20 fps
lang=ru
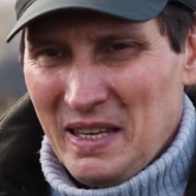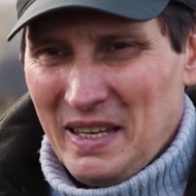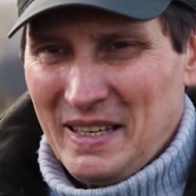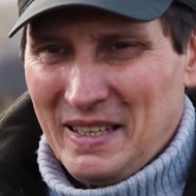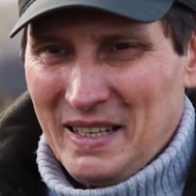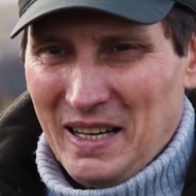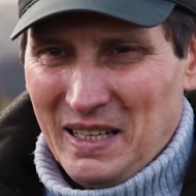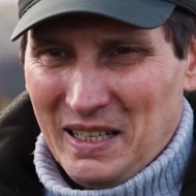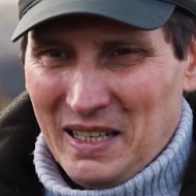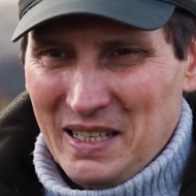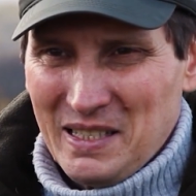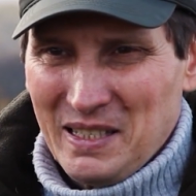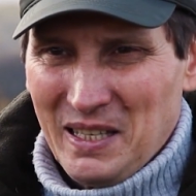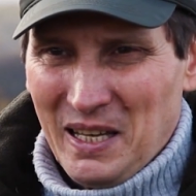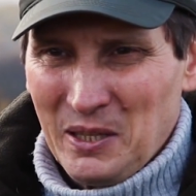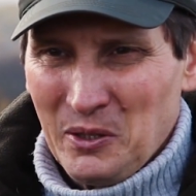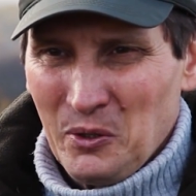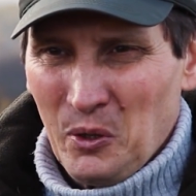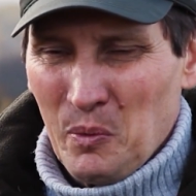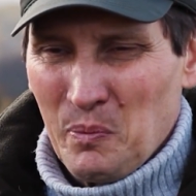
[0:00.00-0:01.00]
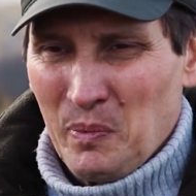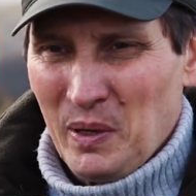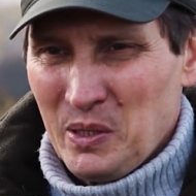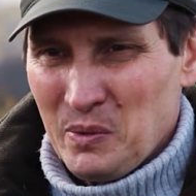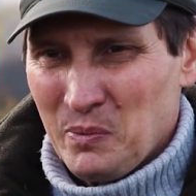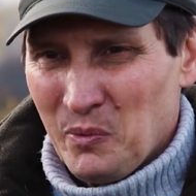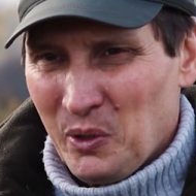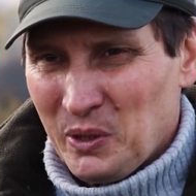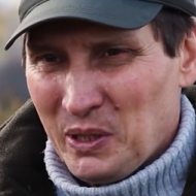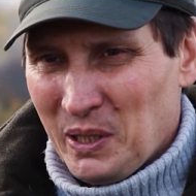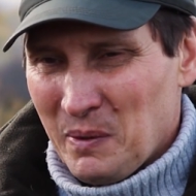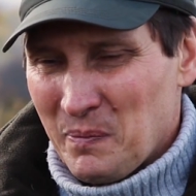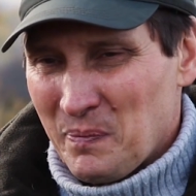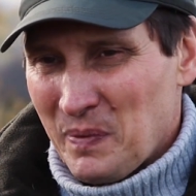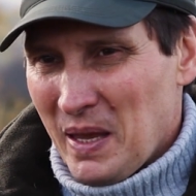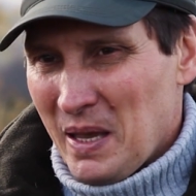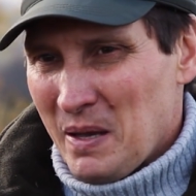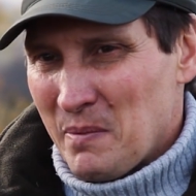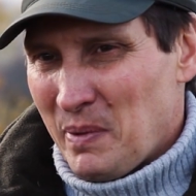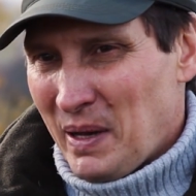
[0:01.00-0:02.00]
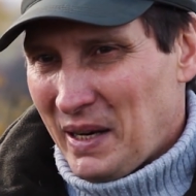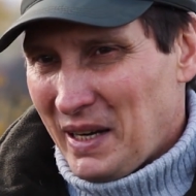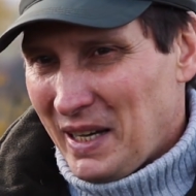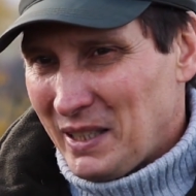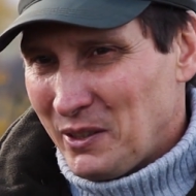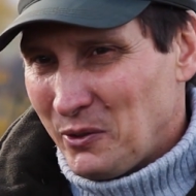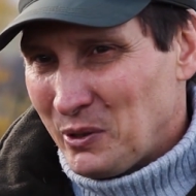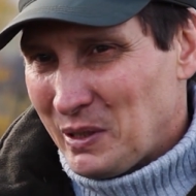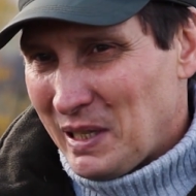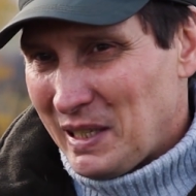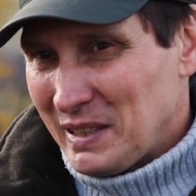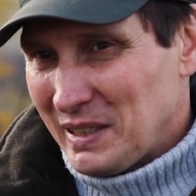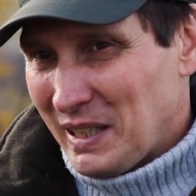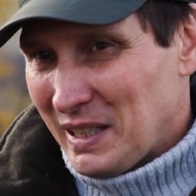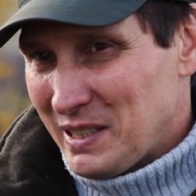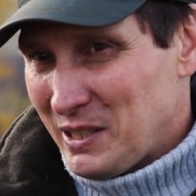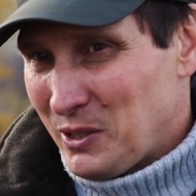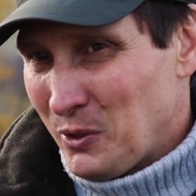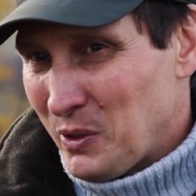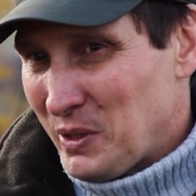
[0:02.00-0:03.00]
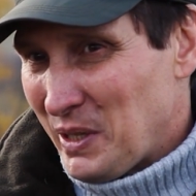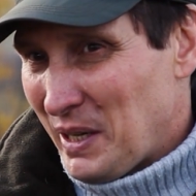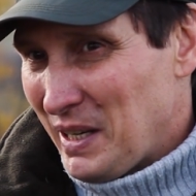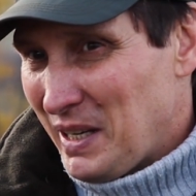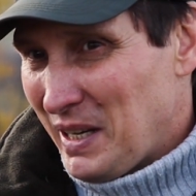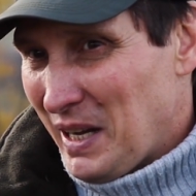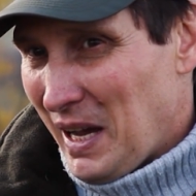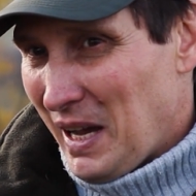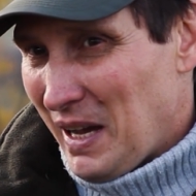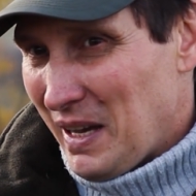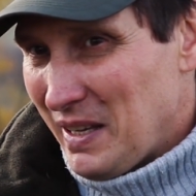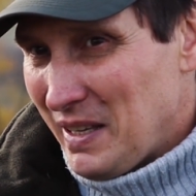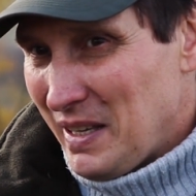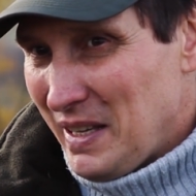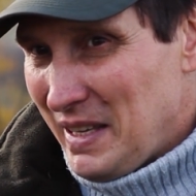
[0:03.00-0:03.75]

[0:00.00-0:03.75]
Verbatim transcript: И как раз заодно посмотрим, порадует ли нас сегодня река,